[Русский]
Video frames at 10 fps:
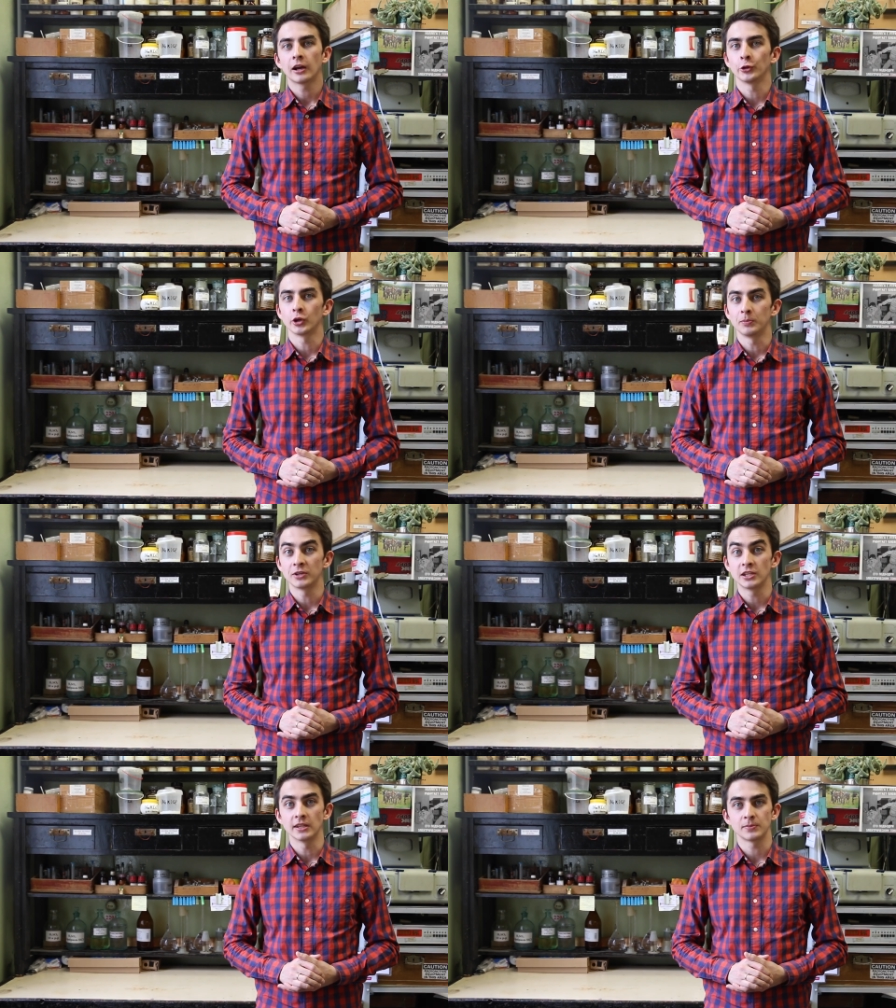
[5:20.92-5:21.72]
которые
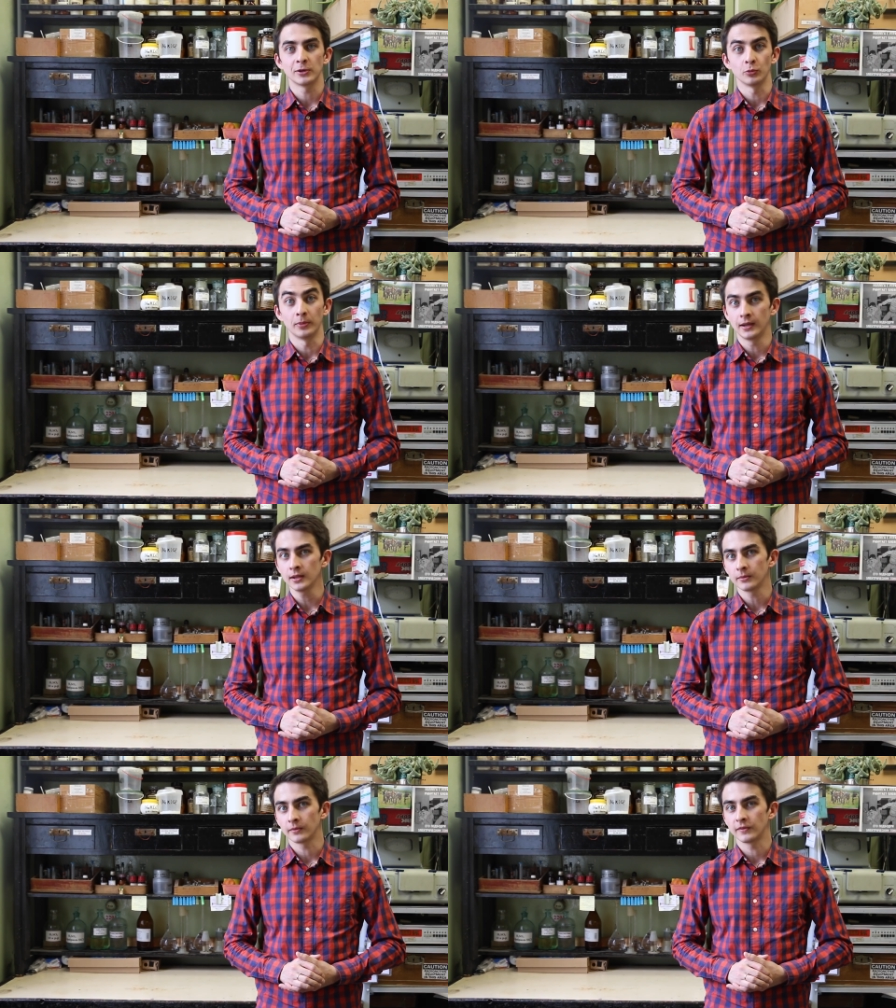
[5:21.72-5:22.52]
пришли на смену
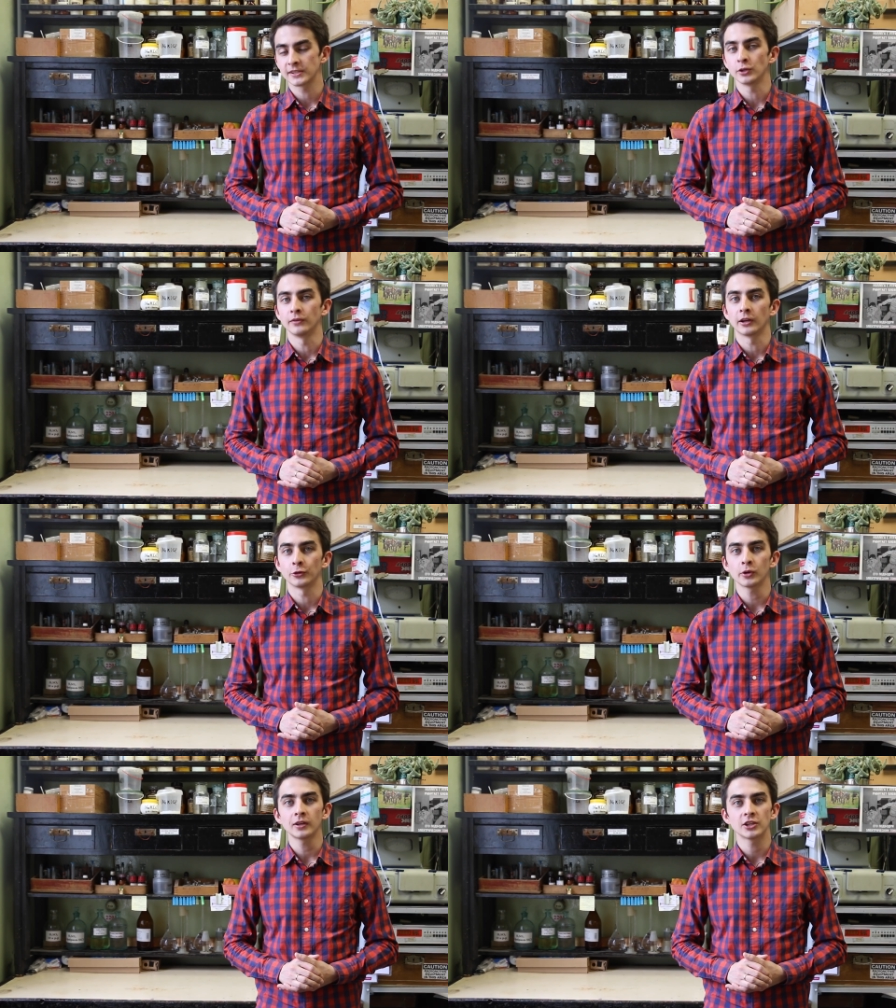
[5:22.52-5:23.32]
белилам, в основе
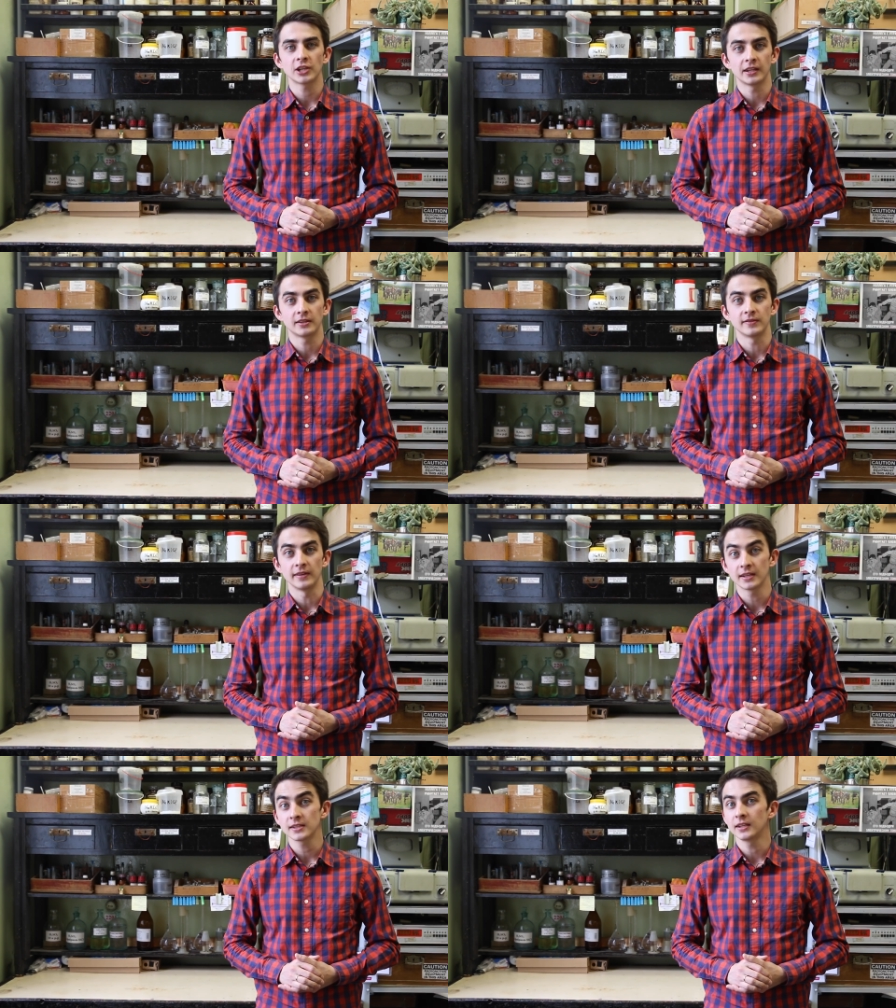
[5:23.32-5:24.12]
которых лежали
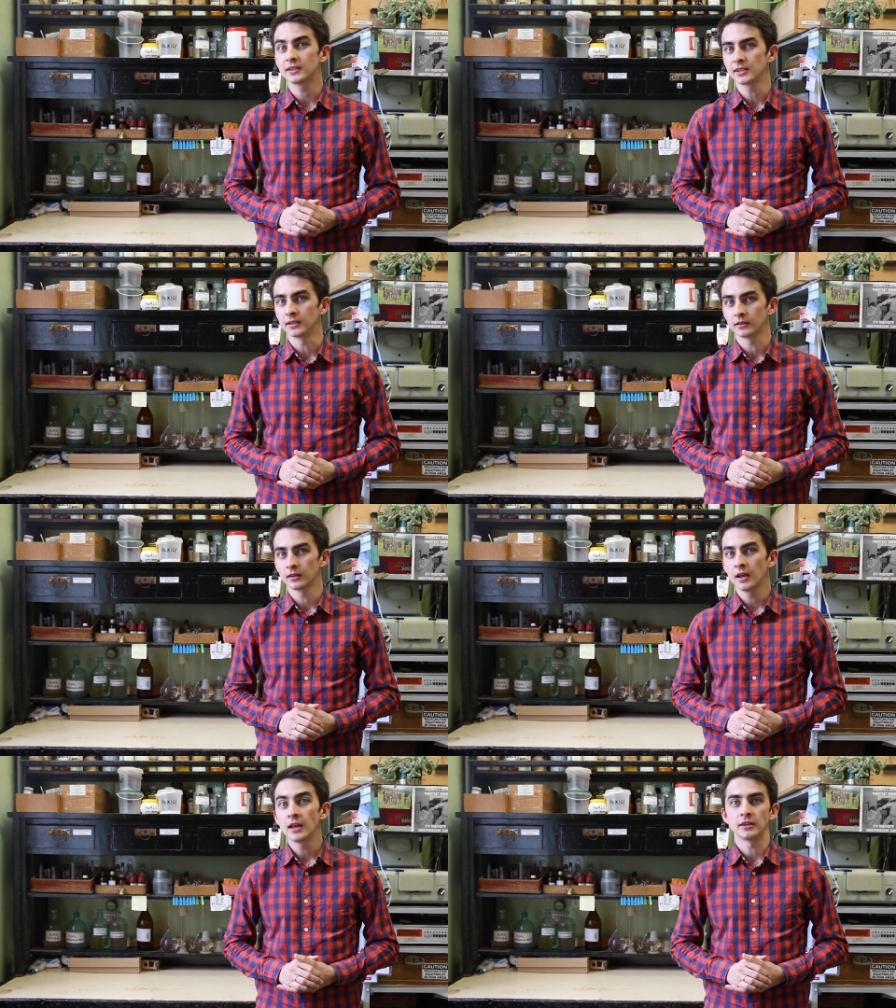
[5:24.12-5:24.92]
свинец и цинк.
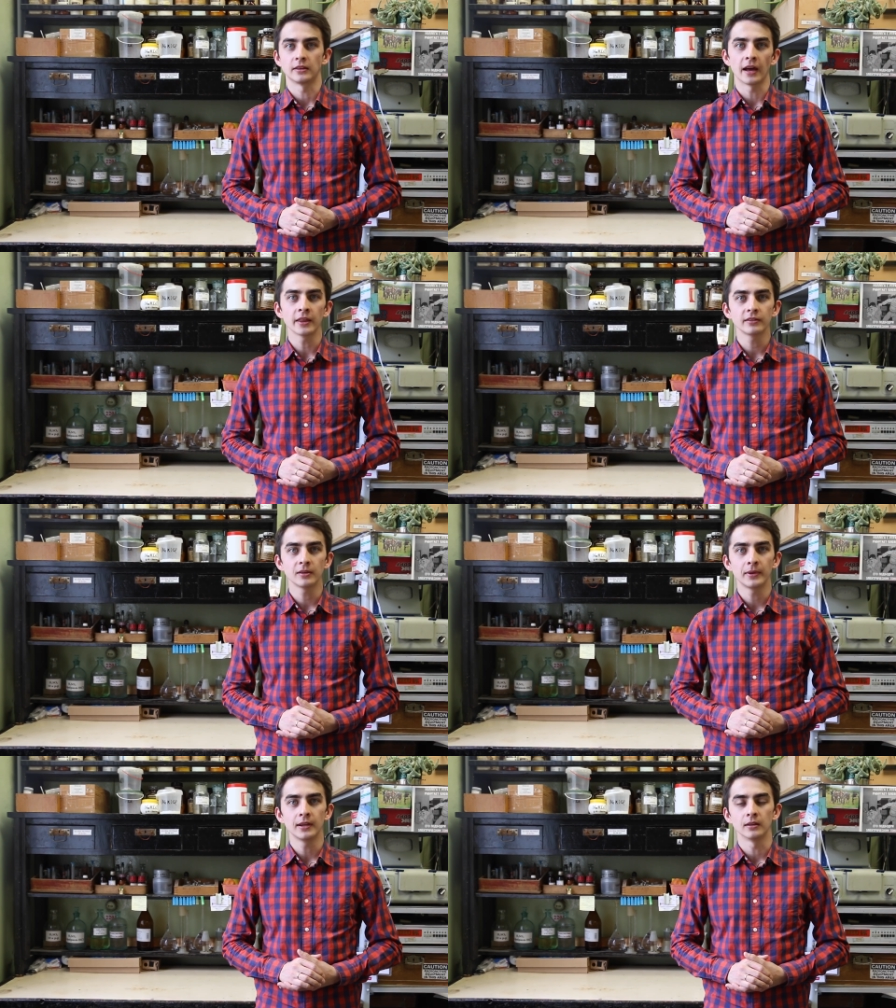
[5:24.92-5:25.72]

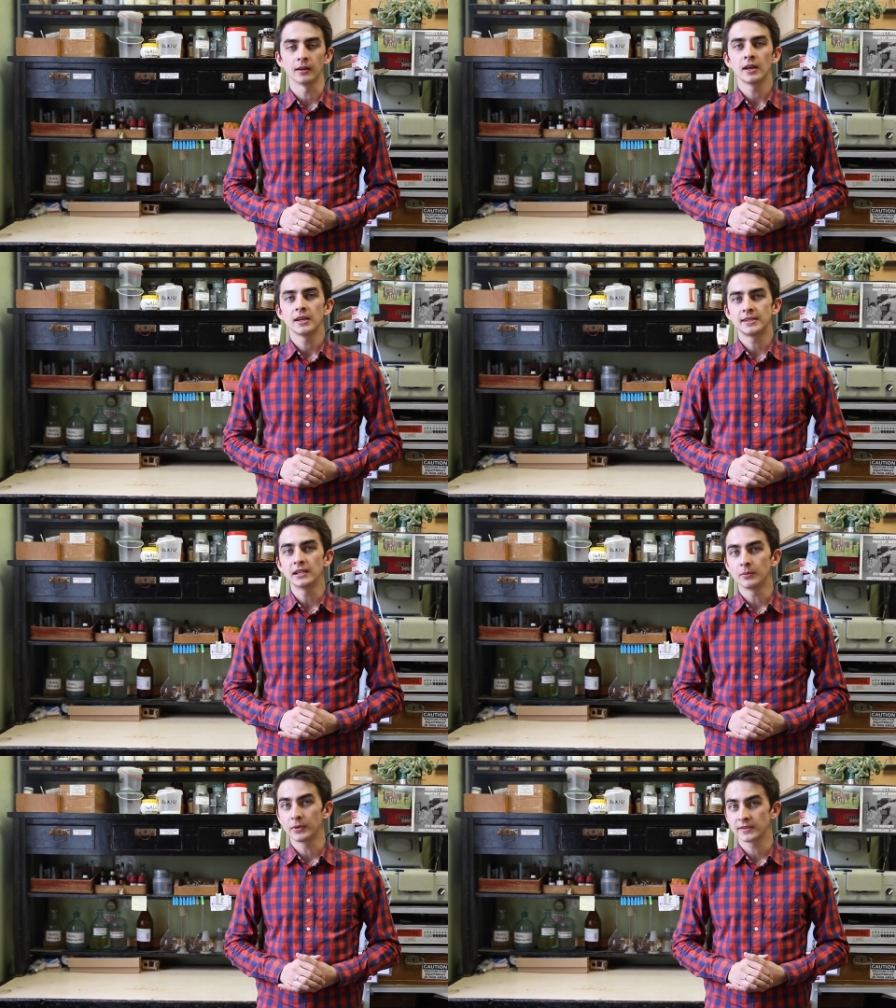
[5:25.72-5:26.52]
Титановые белила
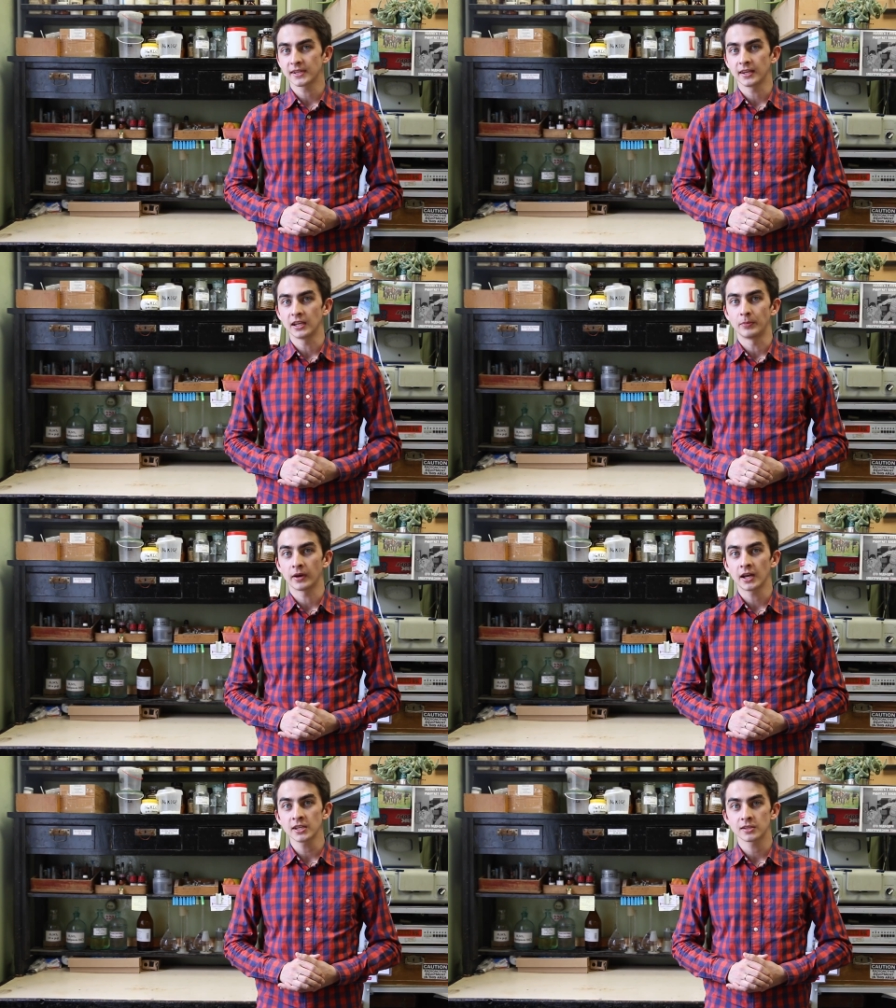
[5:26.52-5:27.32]
сильно превосходили по
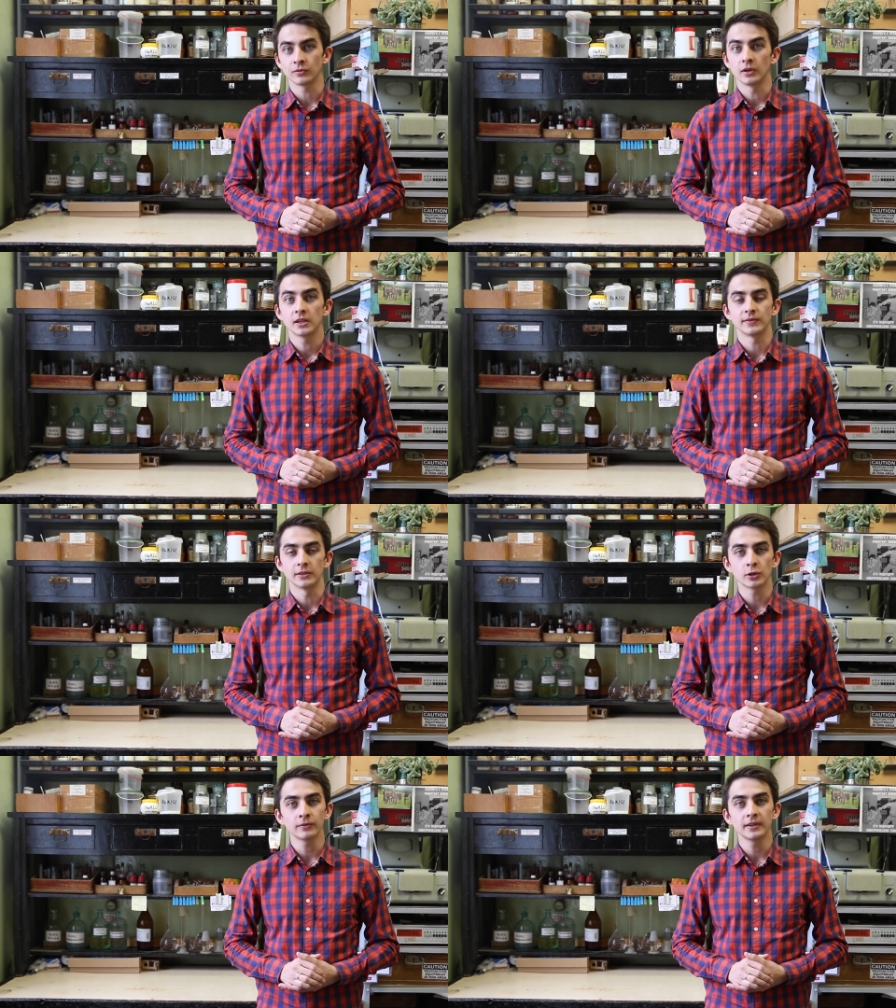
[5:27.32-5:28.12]
качеству
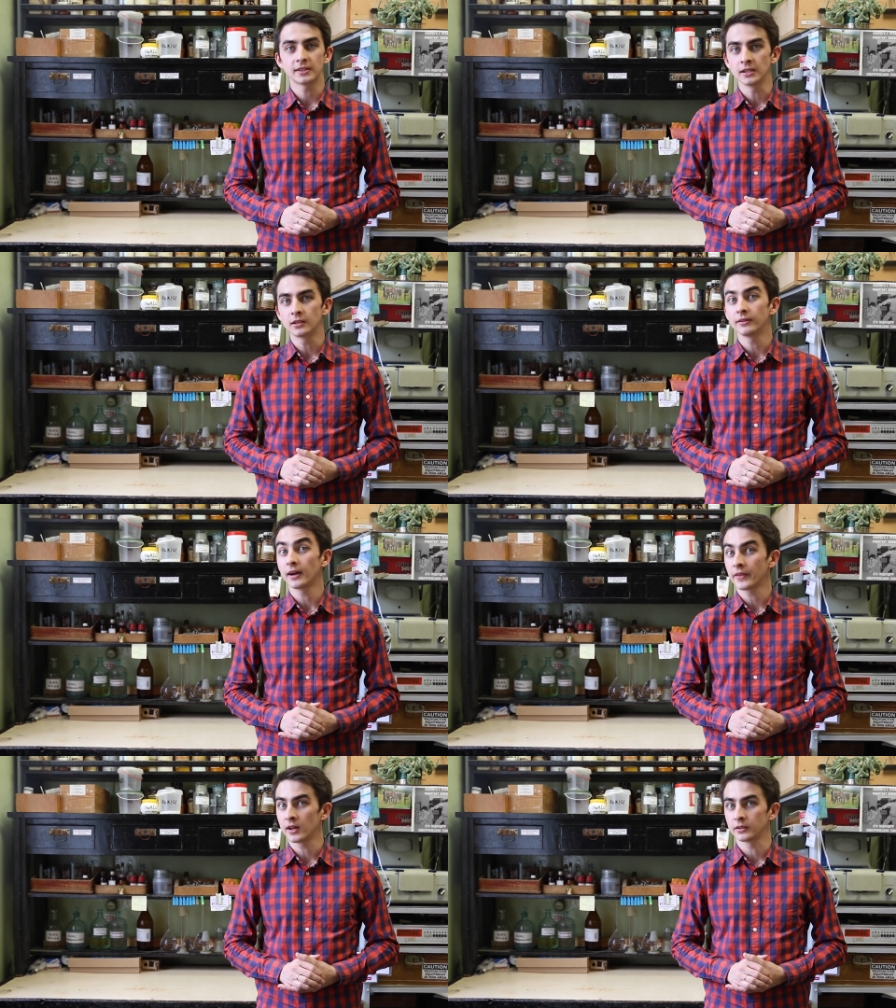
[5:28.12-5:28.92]
свинцовые и
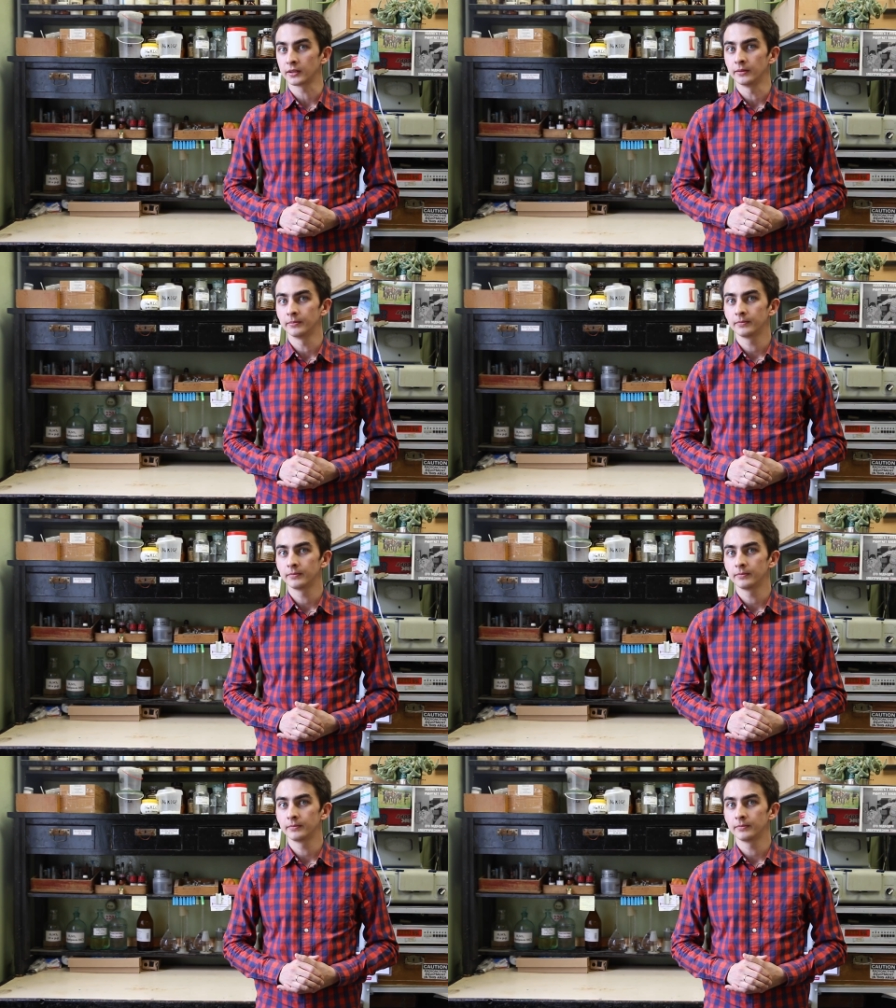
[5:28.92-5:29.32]
цинковые аналоги.